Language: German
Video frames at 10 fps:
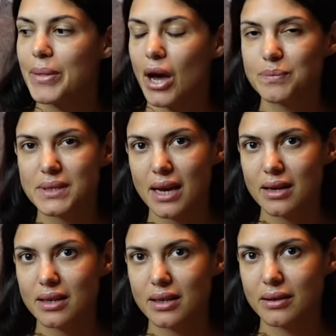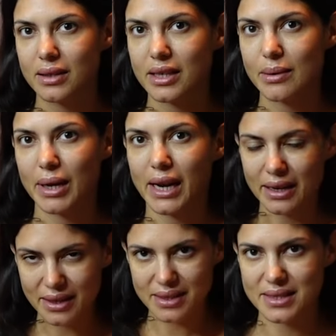Hauptsache, jemand
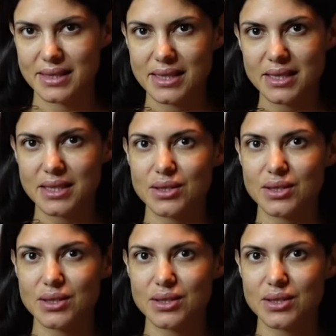anderes sieht die